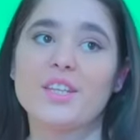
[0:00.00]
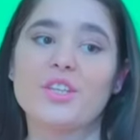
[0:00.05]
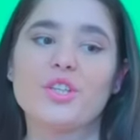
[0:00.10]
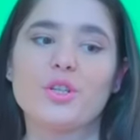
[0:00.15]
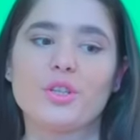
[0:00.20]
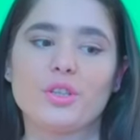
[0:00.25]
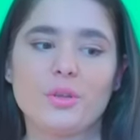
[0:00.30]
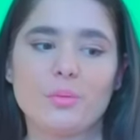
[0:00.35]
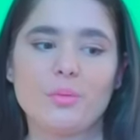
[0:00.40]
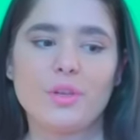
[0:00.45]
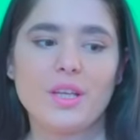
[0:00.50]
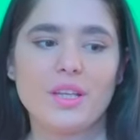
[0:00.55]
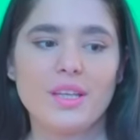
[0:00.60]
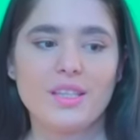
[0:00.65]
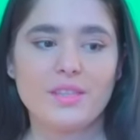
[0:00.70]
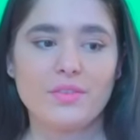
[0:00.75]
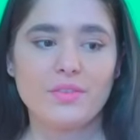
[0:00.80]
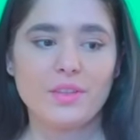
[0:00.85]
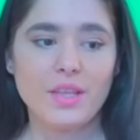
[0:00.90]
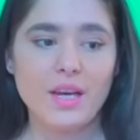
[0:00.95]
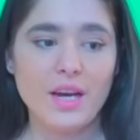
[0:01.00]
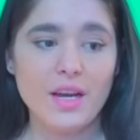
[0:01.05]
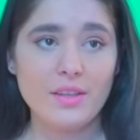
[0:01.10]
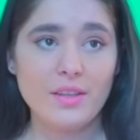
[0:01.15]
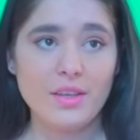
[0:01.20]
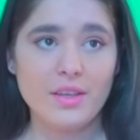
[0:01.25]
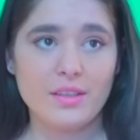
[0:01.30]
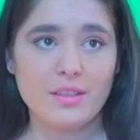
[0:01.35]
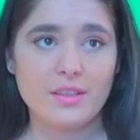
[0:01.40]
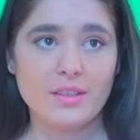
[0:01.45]
Willst du mit mir ausgehen?
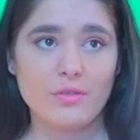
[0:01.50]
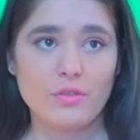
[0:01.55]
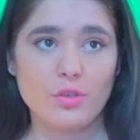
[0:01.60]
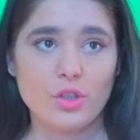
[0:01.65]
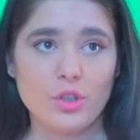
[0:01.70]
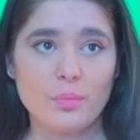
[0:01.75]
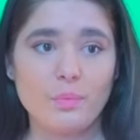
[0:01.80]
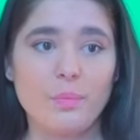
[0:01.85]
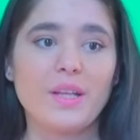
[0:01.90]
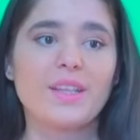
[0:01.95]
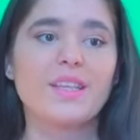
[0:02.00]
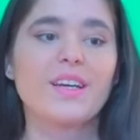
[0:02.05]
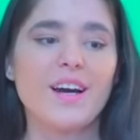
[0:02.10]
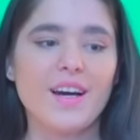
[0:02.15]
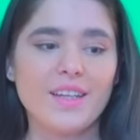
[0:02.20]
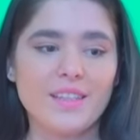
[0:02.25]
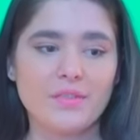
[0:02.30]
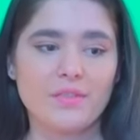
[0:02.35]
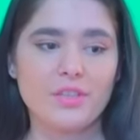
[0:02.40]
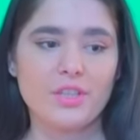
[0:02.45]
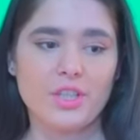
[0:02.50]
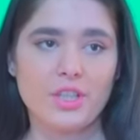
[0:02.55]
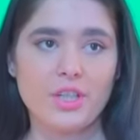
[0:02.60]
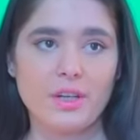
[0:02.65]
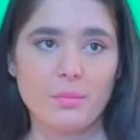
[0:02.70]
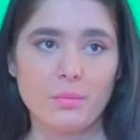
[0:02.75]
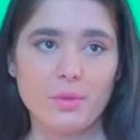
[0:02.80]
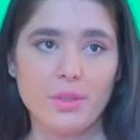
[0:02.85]
Holst du mich dann ab?